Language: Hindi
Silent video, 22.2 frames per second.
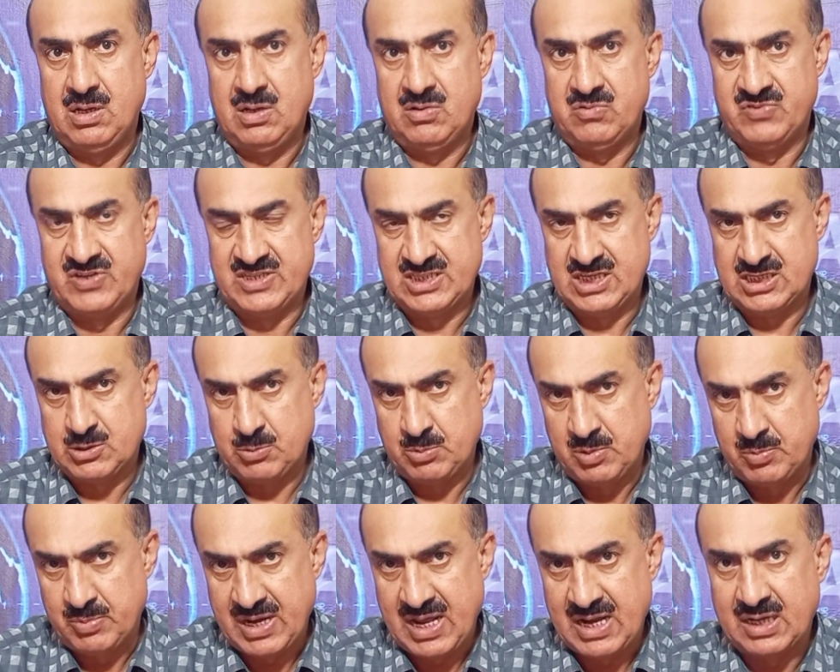वजीर
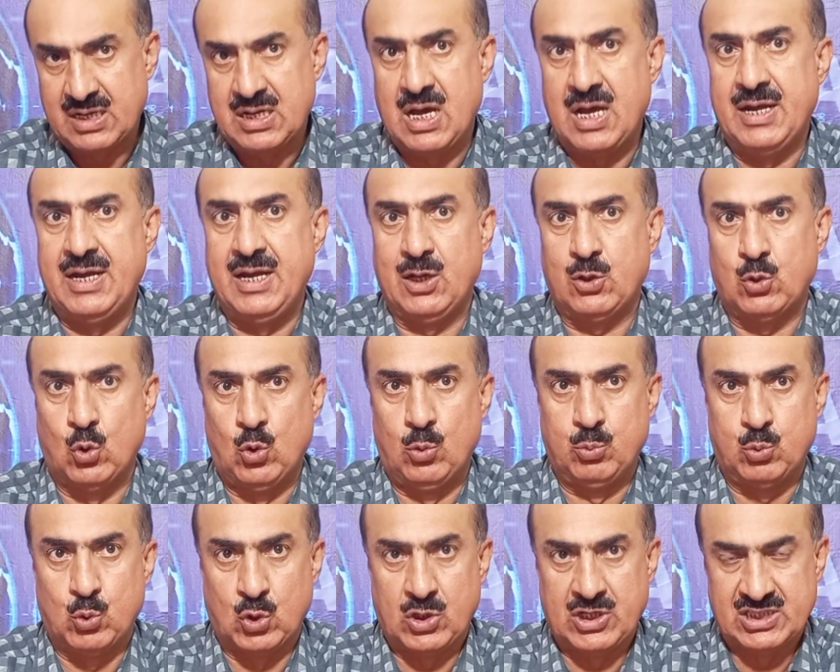इमरान खान ने कौम
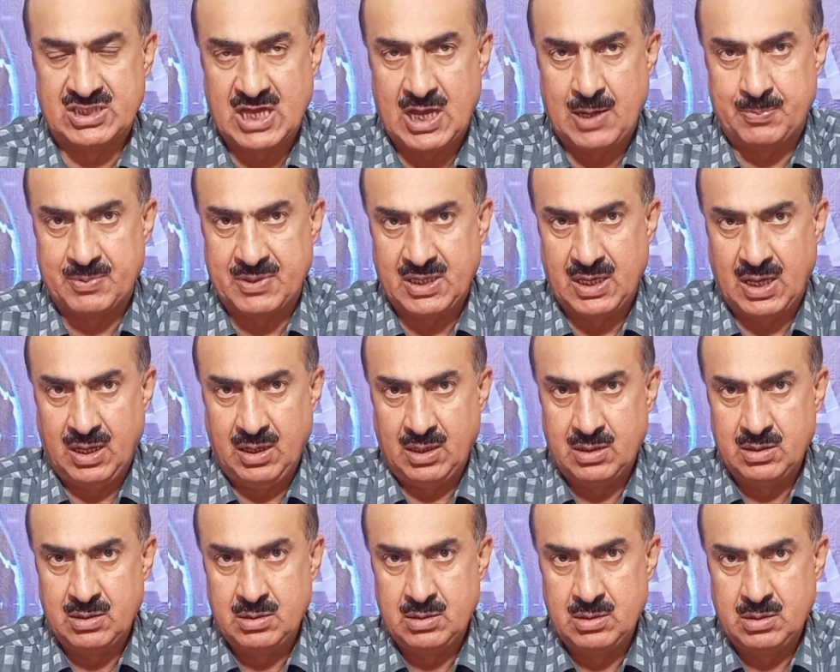को खिताब किया
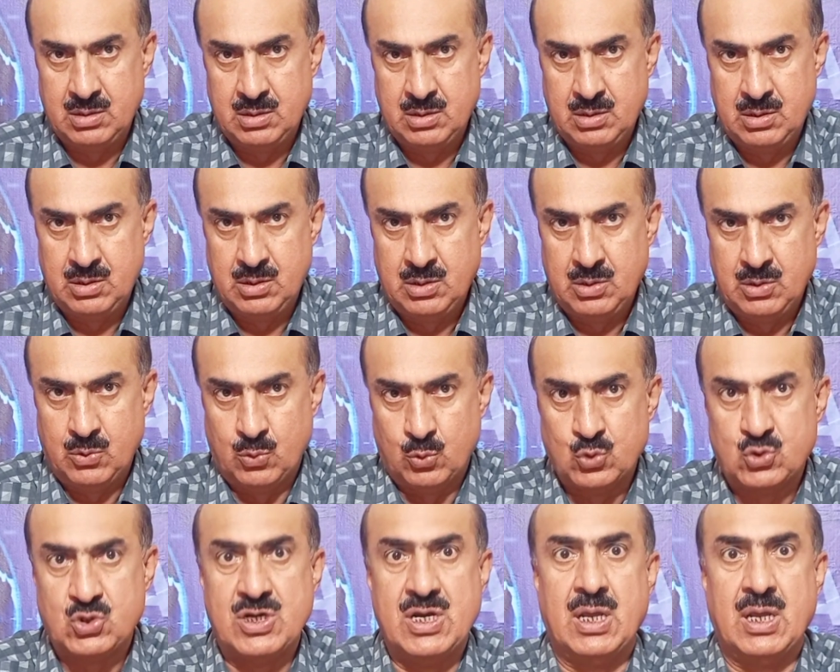उसने